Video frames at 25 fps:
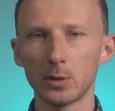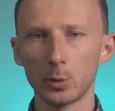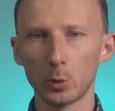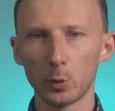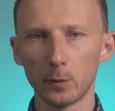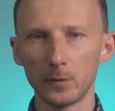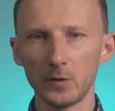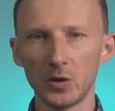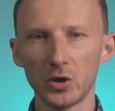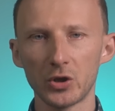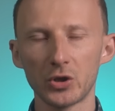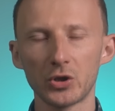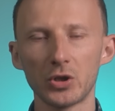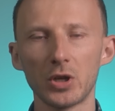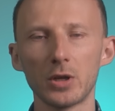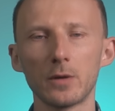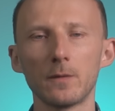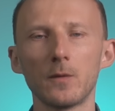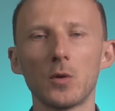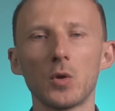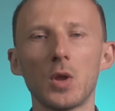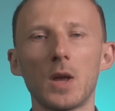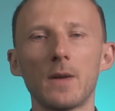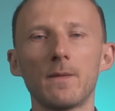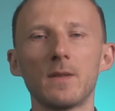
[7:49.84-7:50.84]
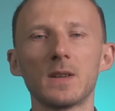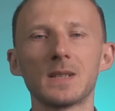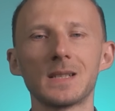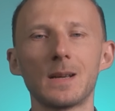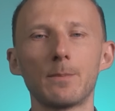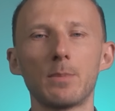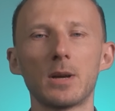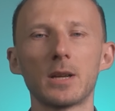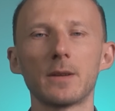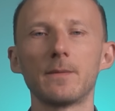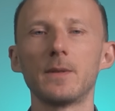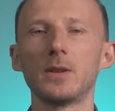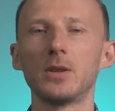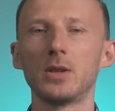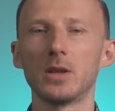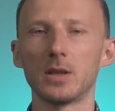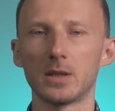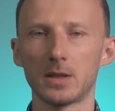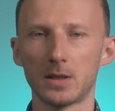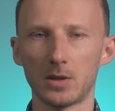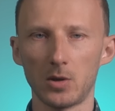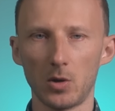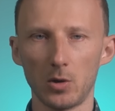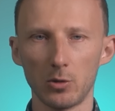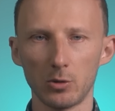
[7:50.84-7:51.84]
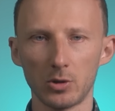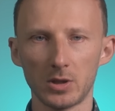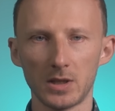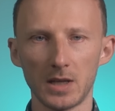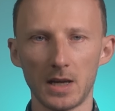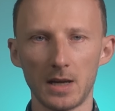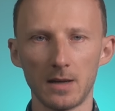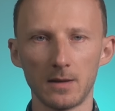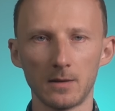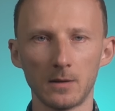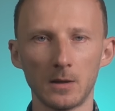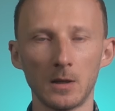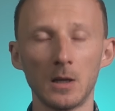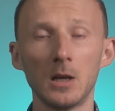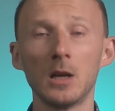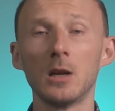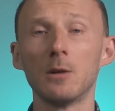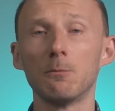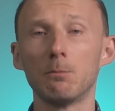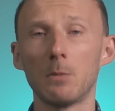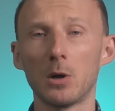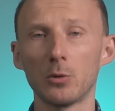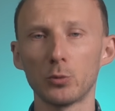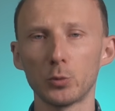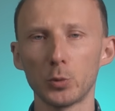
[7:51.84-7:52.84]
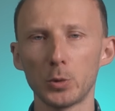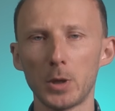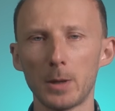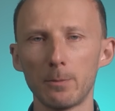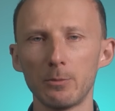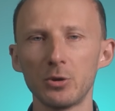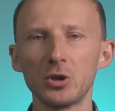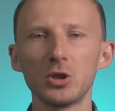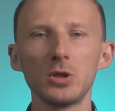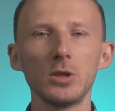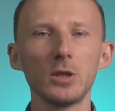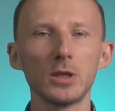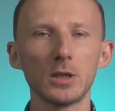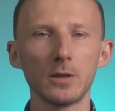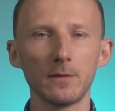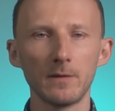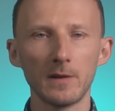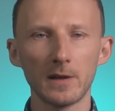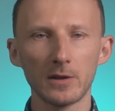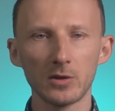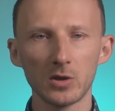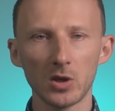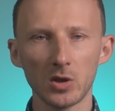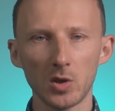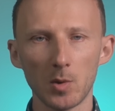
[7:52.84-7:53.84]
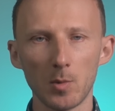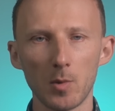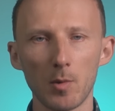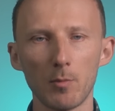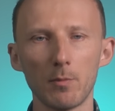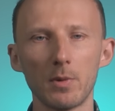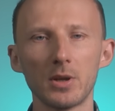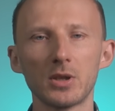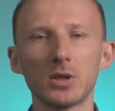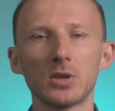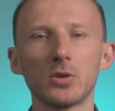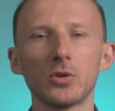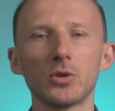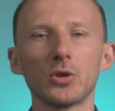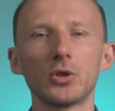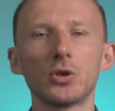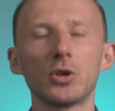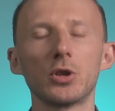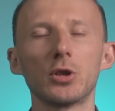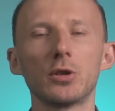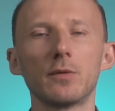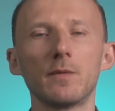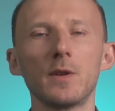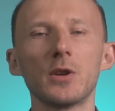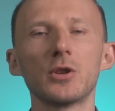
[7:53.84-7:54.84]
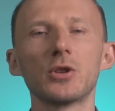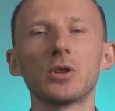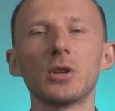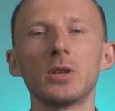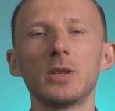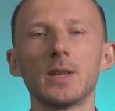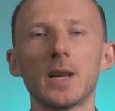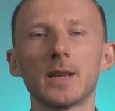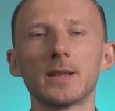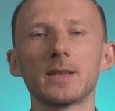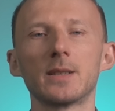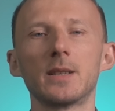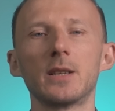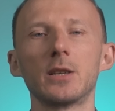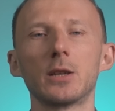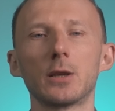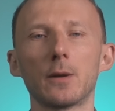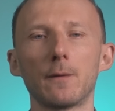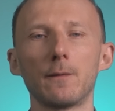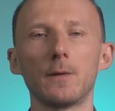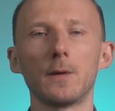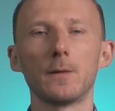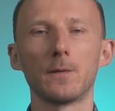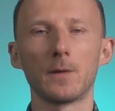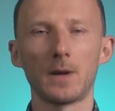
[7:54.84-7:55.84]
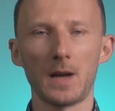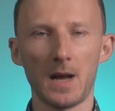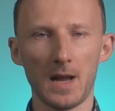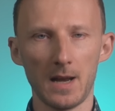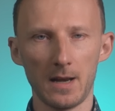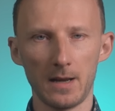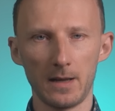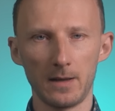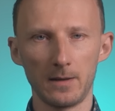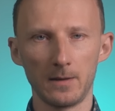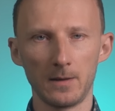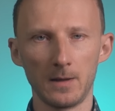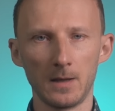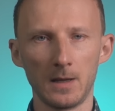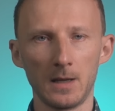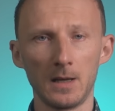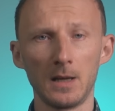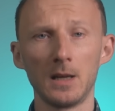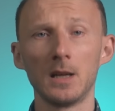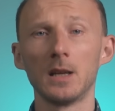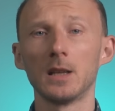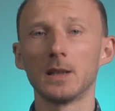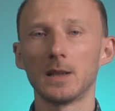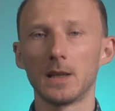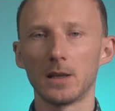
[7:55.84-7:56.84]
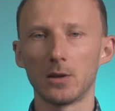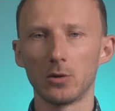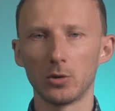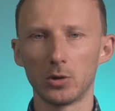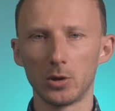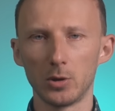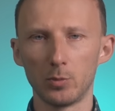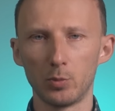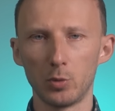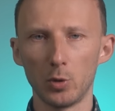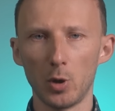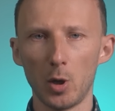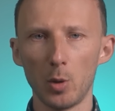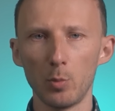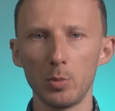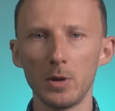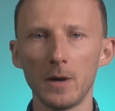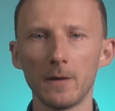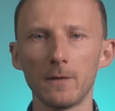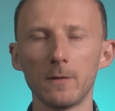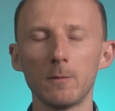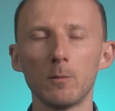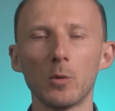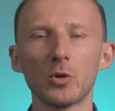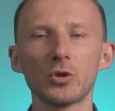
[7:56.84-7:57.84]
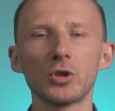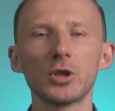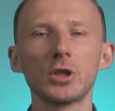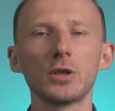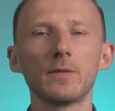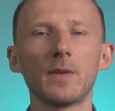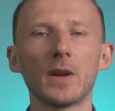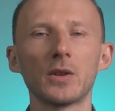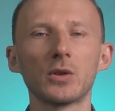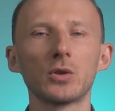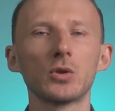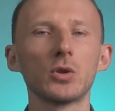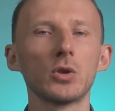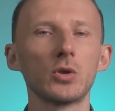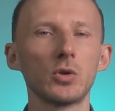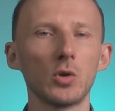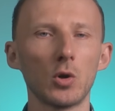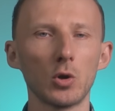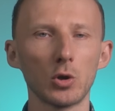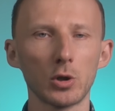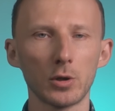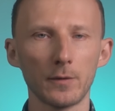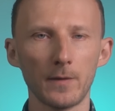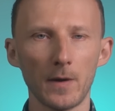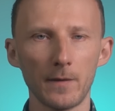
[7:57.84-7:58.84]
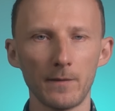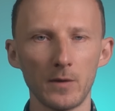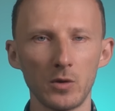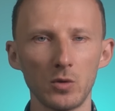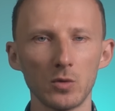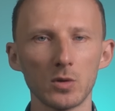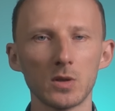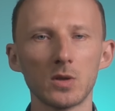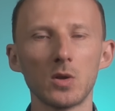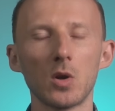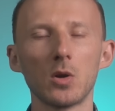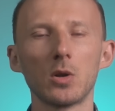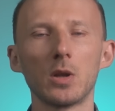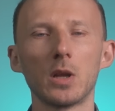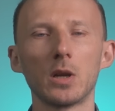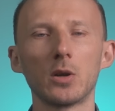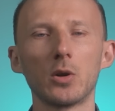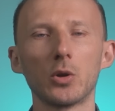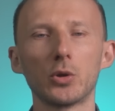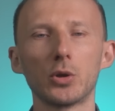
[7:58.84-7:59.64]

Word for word: również czerwonawe zabarwienie stolca. Mam tu na myśli stwierdzoną obecność świeżej, jasnej krwi w kale. Tego typu objaw może świadczyć o krwawieniu z dolnego